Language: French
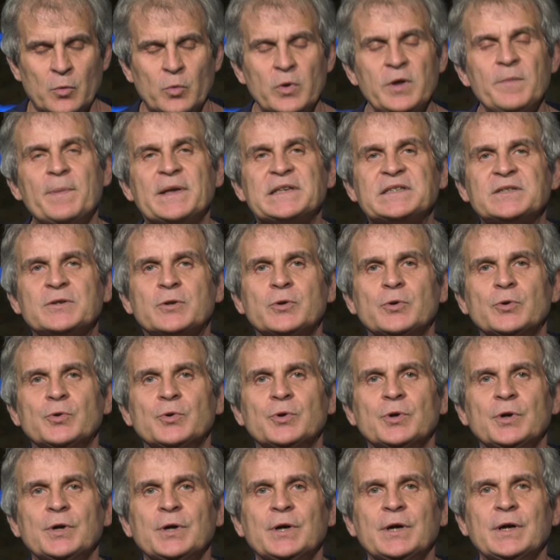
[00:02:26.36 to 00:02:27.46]
Oui, parce
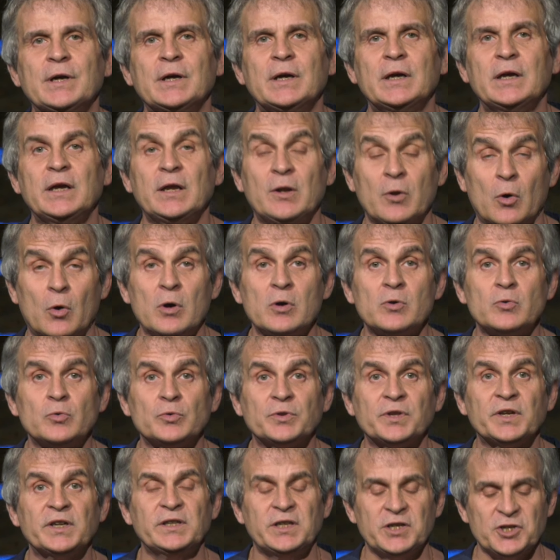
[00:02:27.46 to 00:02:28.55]
que ils l'ont
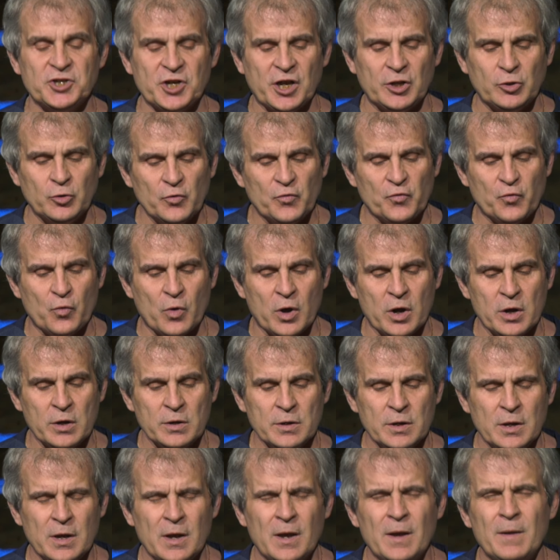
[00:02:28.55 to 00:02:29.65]
rencontré déjà deux fois.
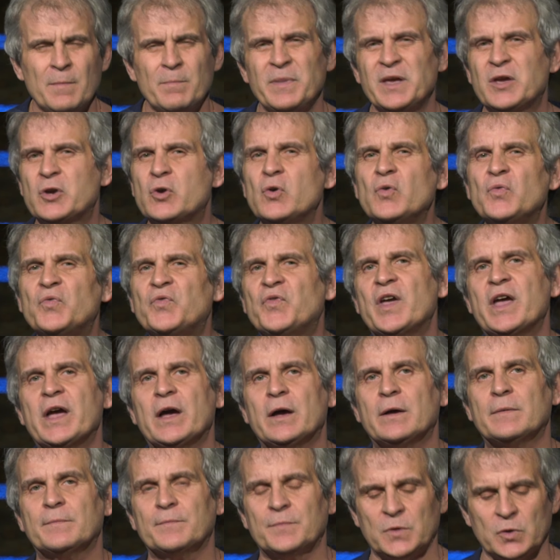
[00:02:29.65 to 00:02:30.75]
Mais que
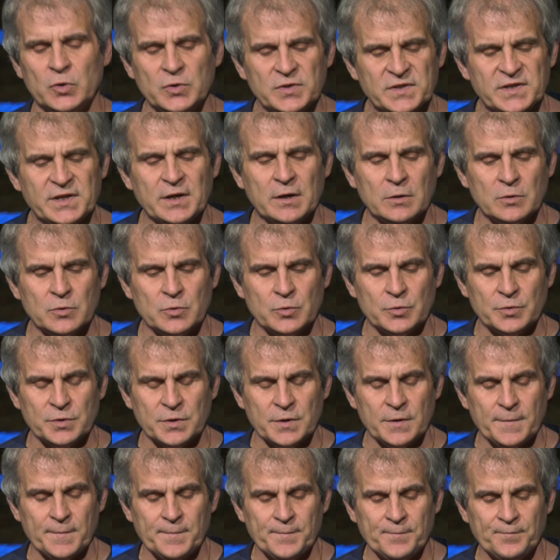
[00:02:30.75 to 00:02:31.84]
faire de ces
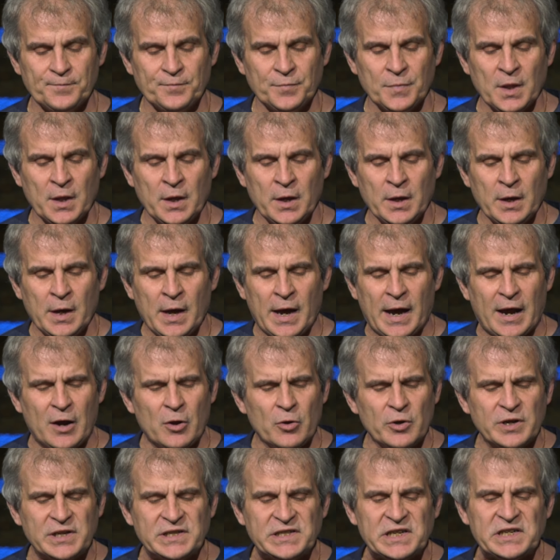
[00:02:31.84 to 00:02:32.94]
rencontres
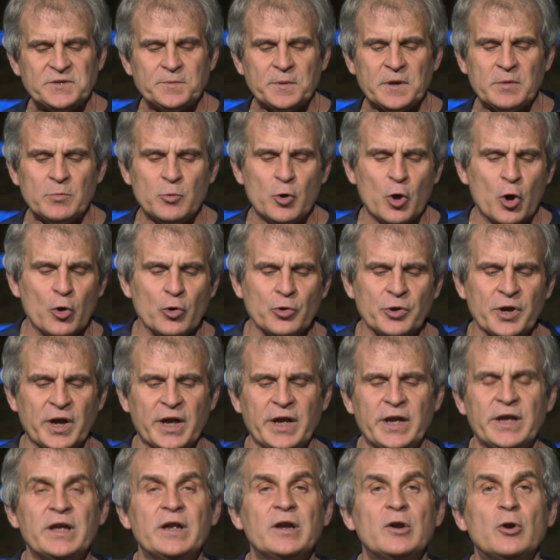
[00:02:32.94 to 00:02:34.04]
Alors ils expriment leurs
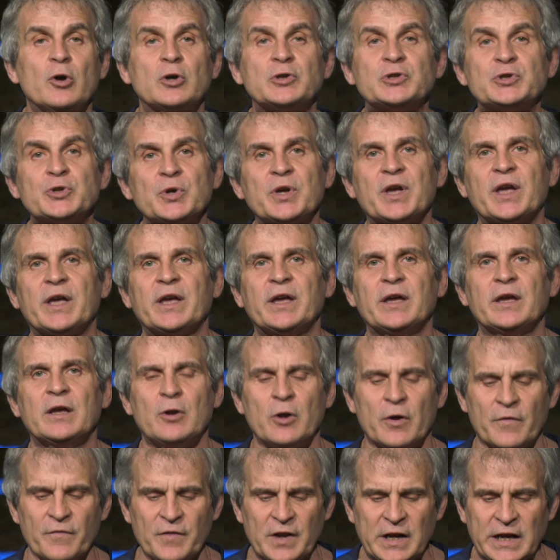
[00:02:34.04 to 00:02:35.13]
regrets, leurs secrets,
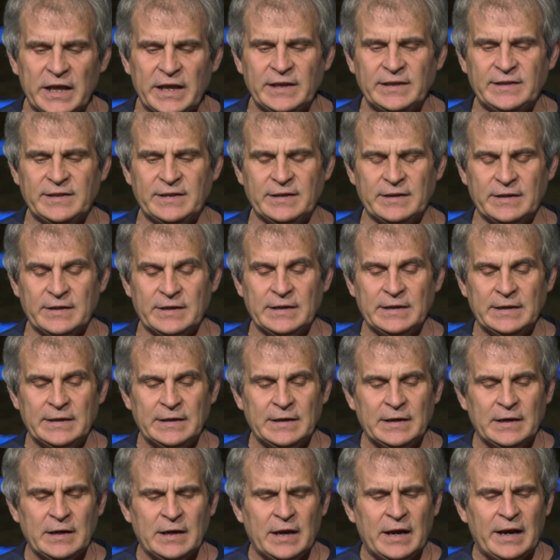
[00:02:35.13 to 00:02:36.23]
leurs velléités.
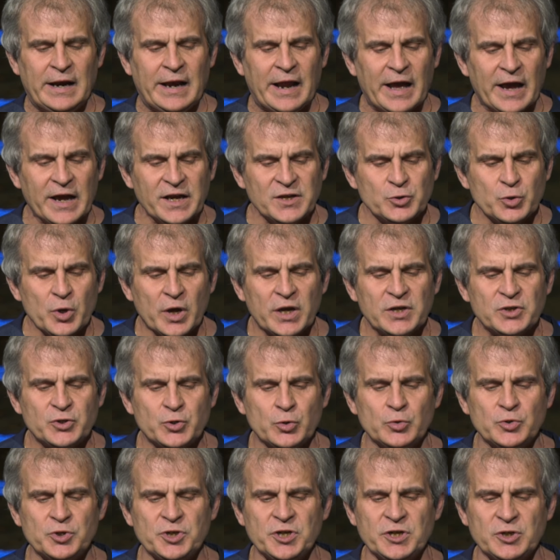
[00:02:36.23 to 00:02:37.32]
La
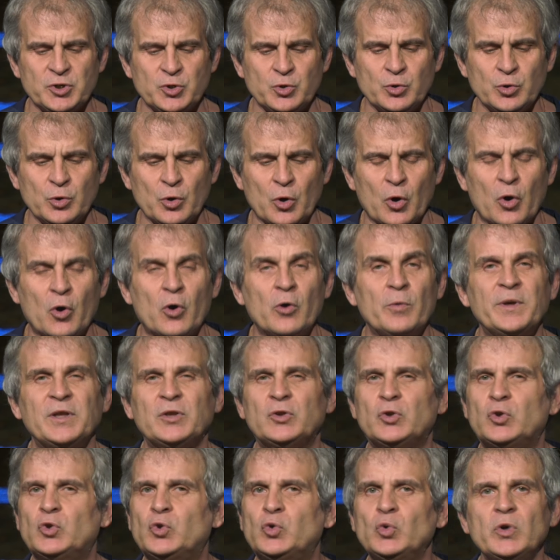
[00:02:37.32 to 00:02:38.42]
résurrection de Jésus remet
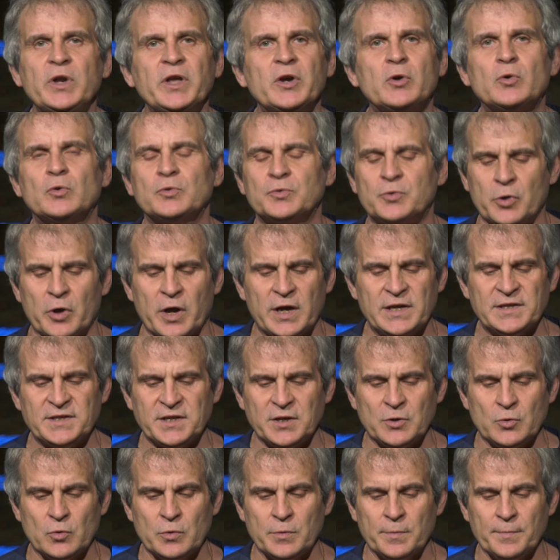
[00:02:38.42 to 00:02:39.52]
tous les compteurs à
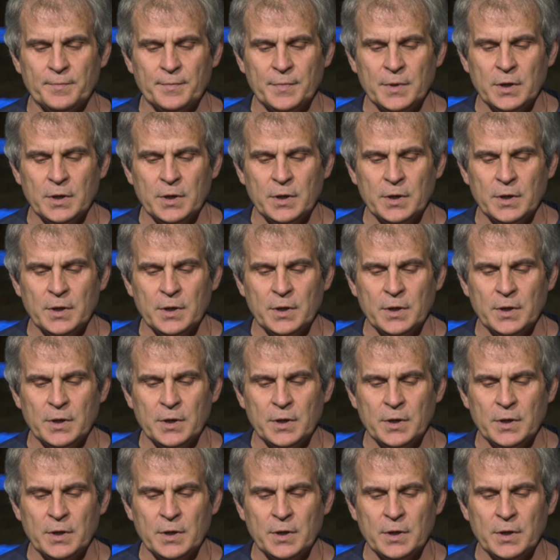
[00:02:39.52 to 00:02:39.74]
zéro.